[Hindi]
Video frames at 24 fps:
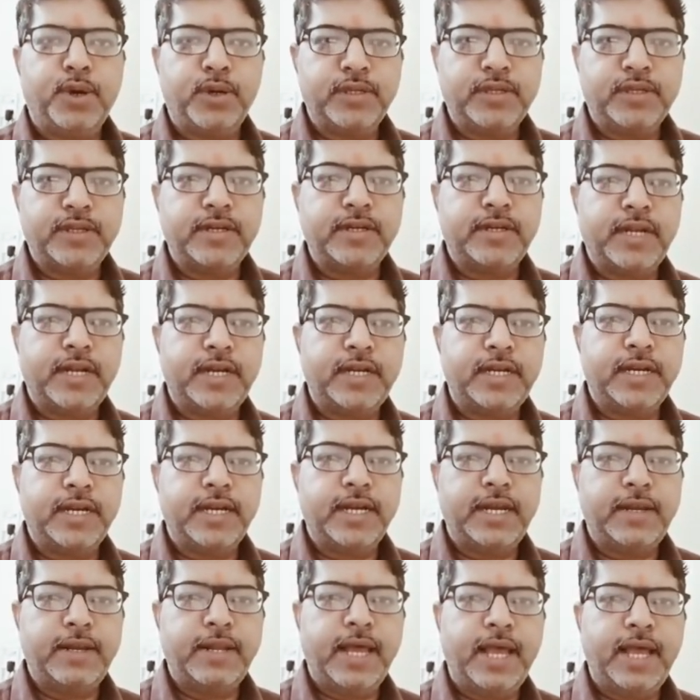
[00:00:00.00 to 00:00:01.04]

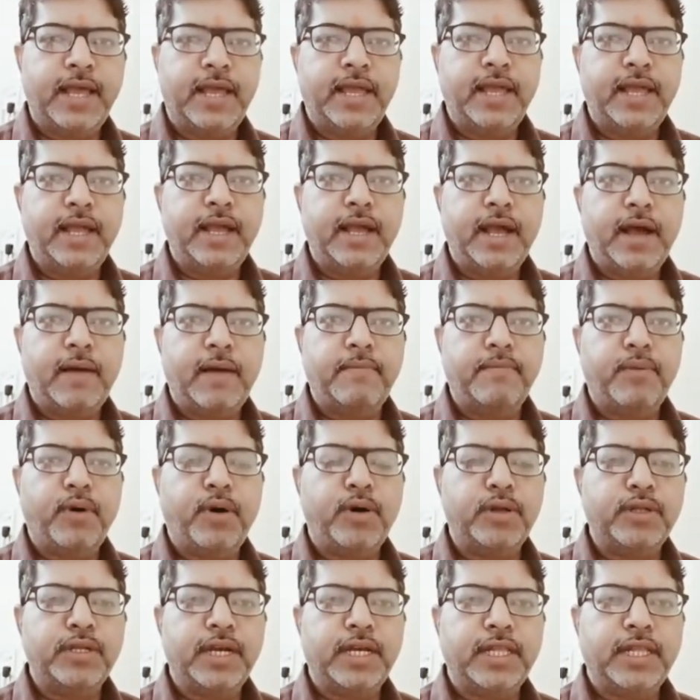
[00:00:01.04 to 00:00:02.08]
कॉन्सेंट्रेटेड हैं हम
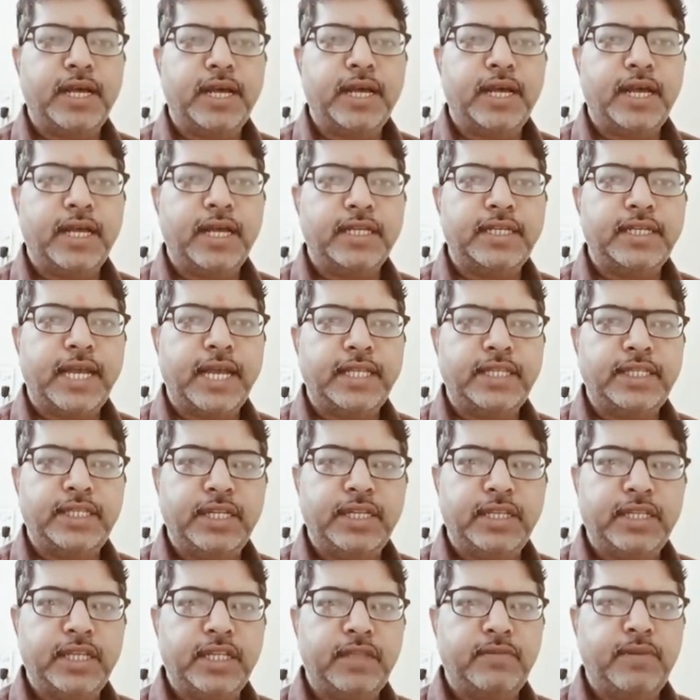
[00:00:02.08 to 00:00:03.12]
बहुत ज़्यादा
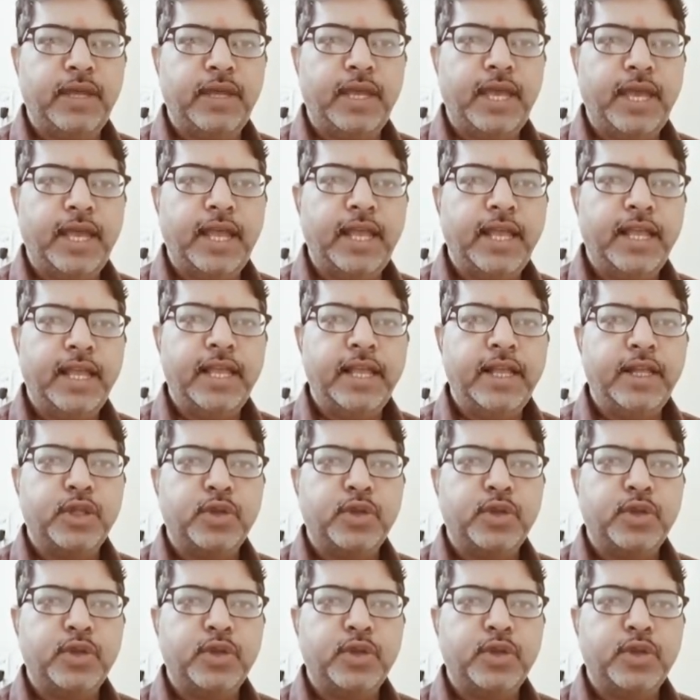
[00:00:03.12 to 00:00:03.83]
शायद चिंतित भी हैं